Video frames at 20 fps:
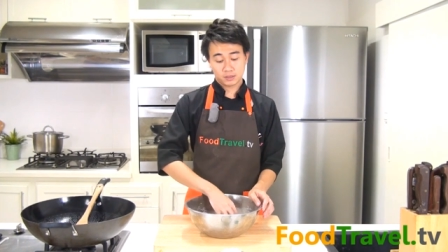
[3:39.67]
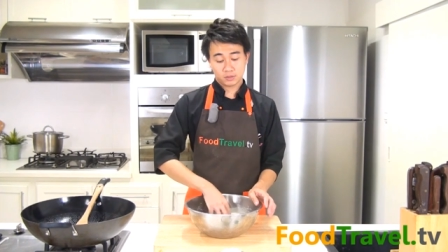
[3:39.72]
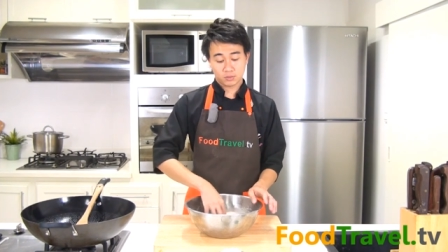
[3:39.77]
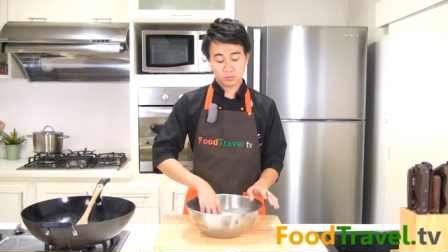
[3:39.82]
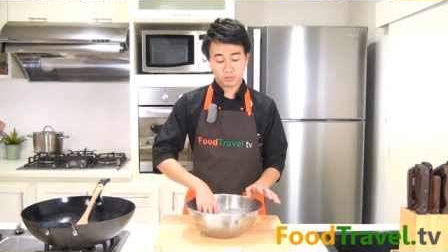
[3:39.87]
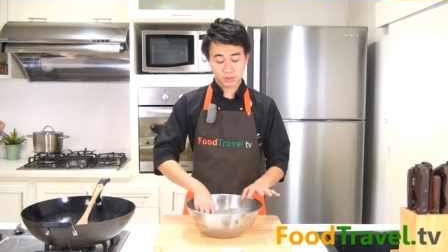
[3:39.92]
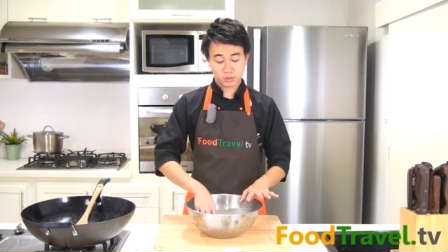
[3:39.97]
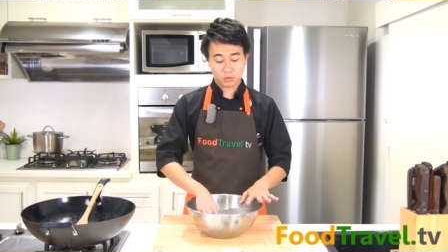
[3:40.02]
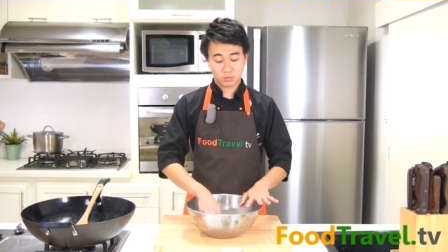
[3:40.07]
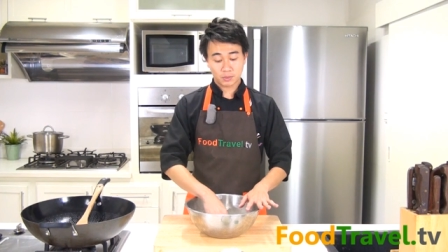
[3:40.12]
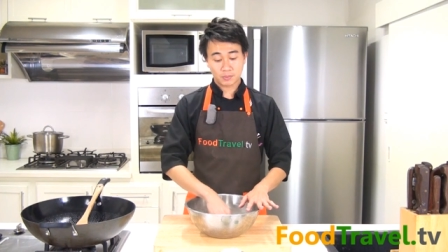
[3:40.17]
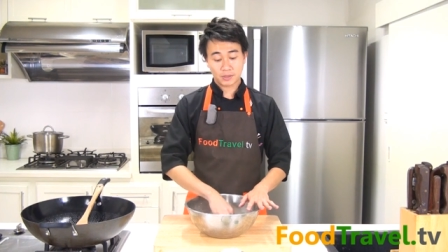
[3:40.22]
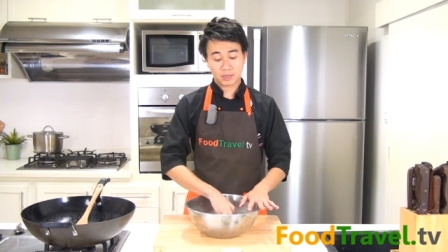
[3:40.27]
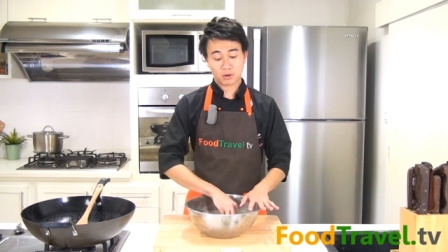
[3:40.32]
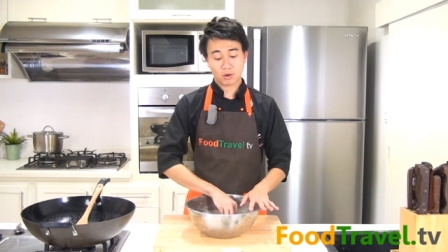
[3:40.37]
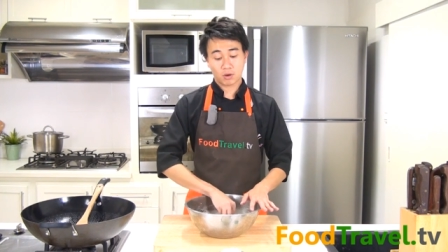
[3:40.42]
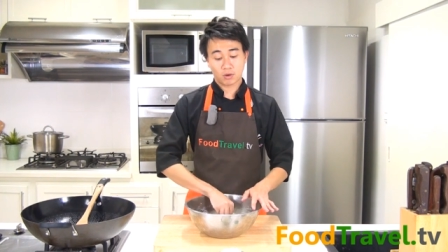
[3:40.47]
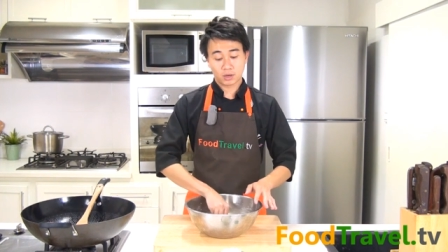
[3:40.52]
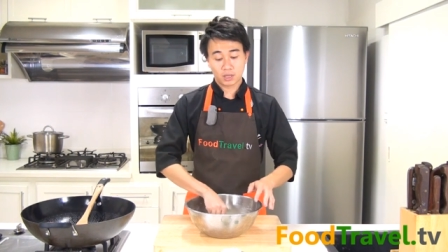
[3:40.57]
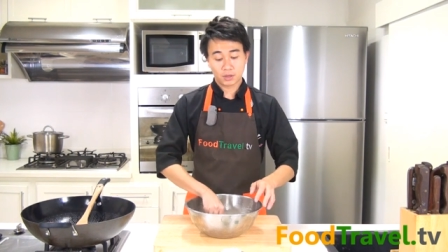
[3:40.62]
ส่วนผสมที่เป็
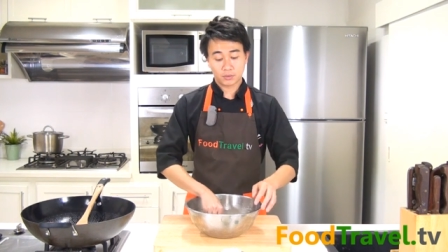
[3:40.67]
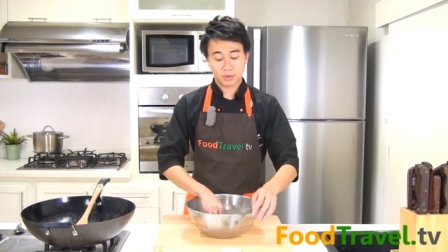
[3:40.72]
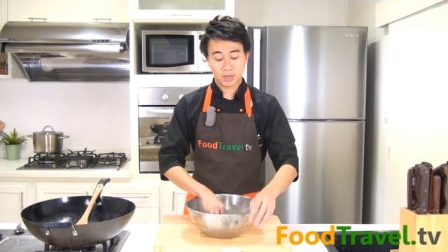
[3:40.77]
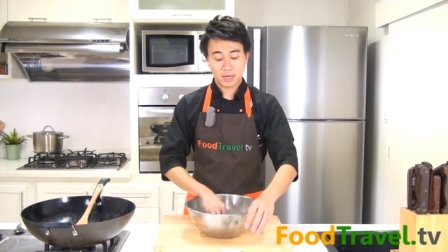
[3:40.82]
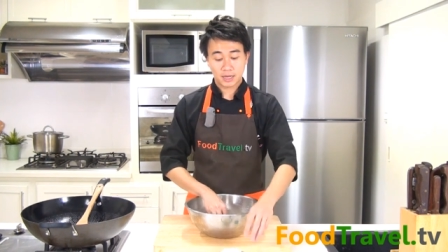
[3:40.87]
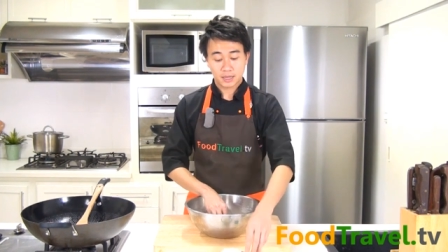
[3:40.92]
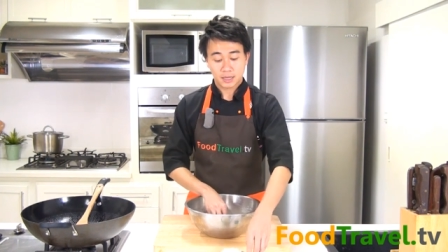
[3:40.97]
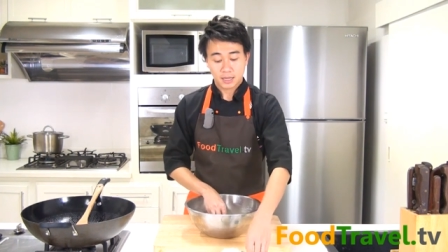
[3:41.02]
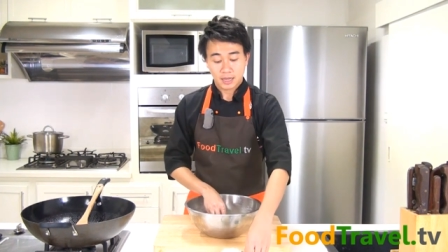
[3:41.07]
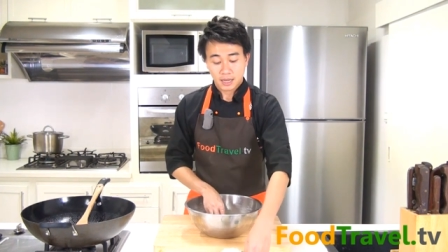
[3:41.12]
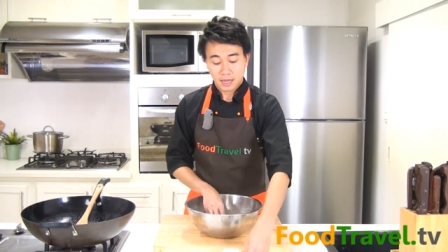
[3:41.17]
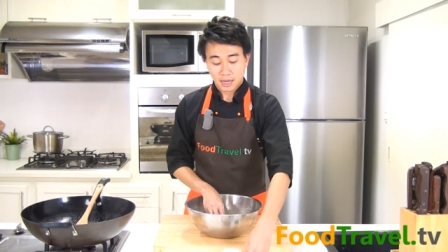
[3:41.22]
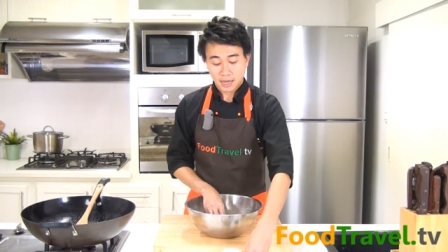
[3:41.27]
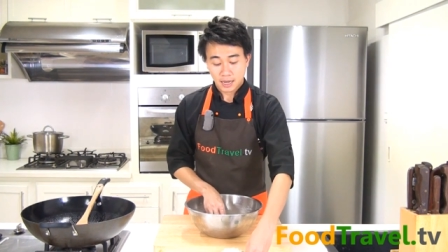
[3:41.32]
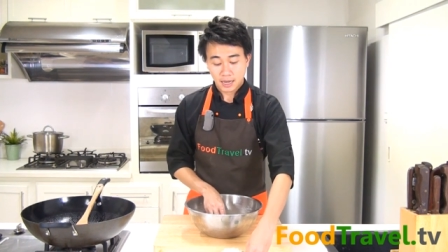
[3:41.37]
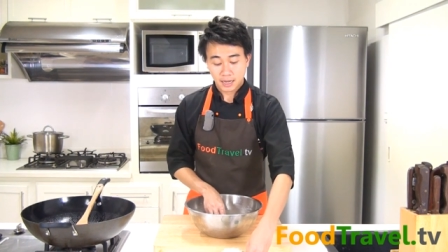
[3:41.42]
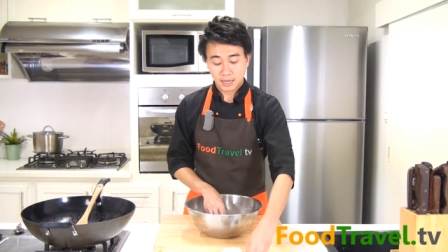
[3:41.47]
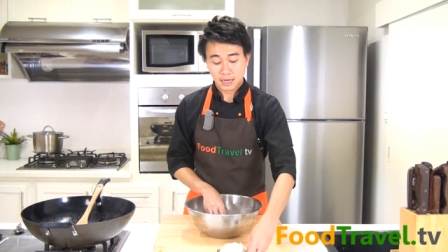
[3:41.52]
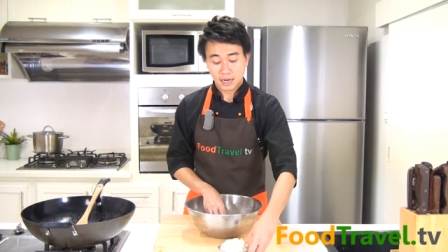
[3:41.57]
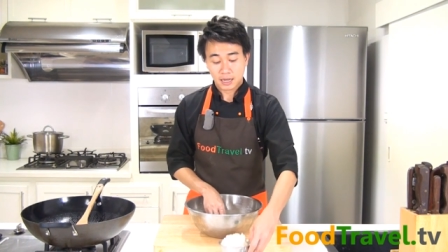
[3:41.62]
นของเหลวเนี่ย
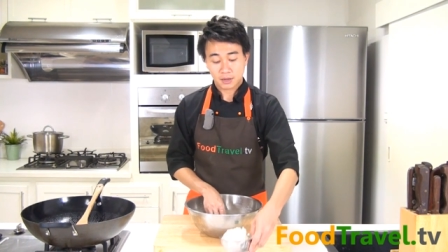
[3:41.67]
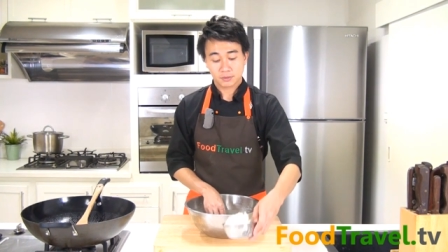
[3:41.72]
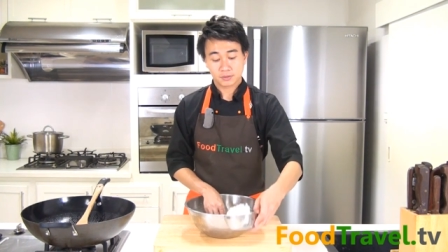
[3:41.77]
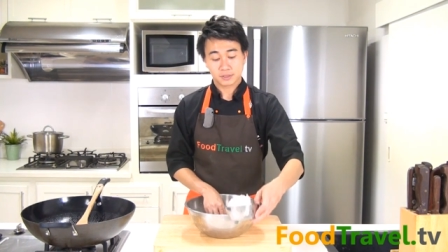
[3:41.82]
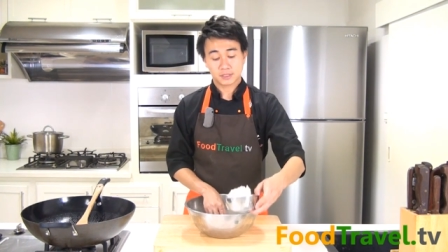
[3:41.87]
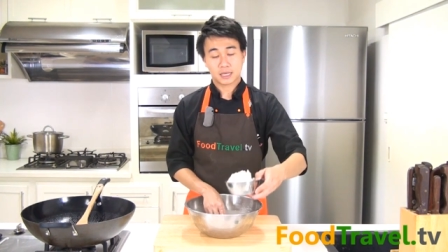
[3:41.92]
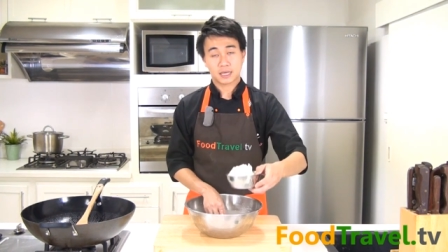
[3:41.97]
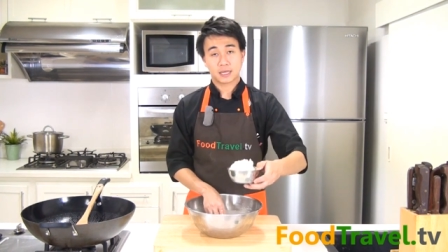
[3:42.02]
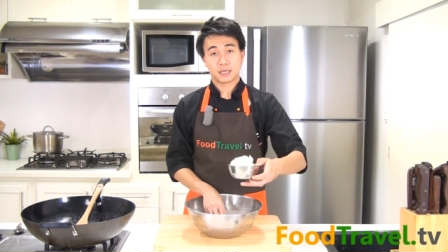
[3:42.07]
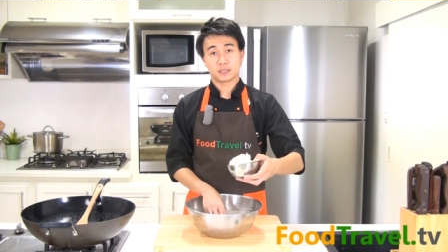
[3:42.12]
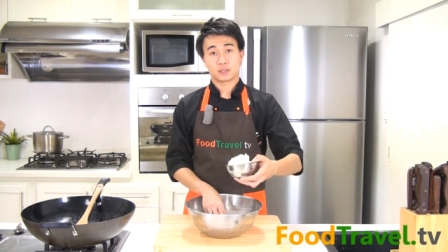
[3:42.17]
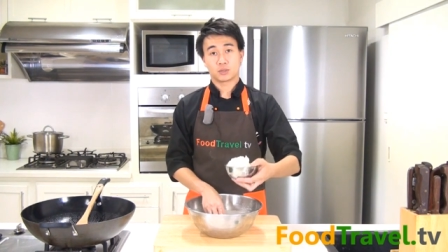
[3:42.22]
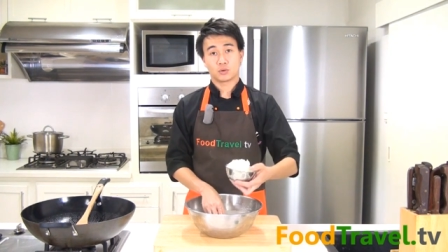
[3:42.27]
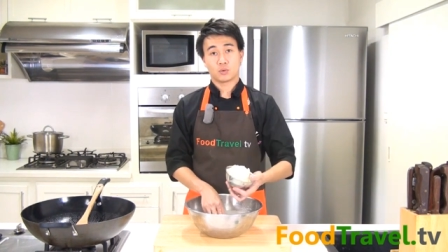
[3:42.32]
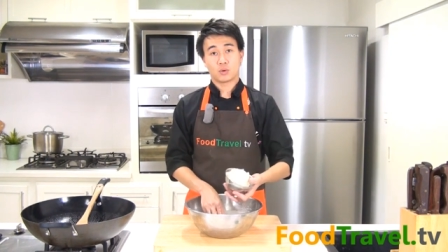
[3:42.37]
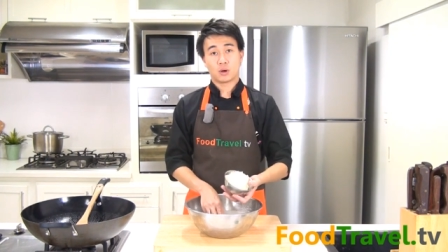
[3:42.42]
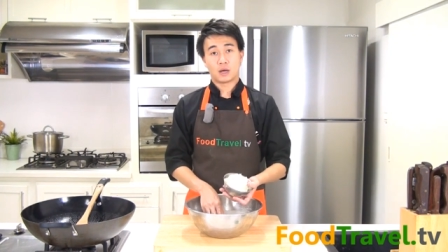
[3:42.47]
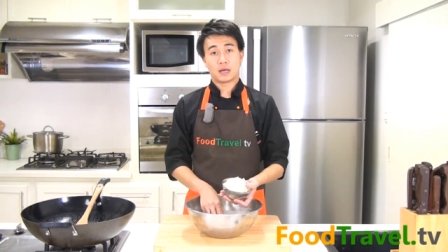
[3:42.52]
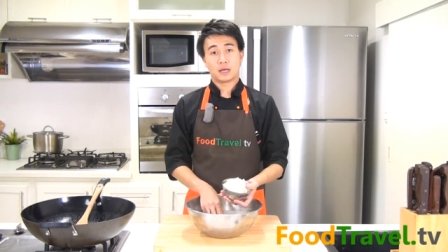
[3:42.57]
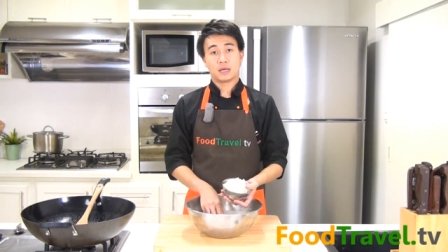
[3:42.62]
ให้เราใส่
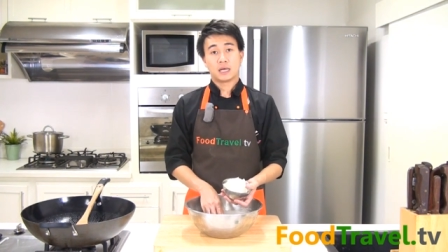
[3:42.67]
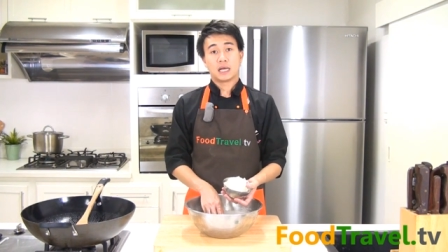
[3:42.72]
ตัว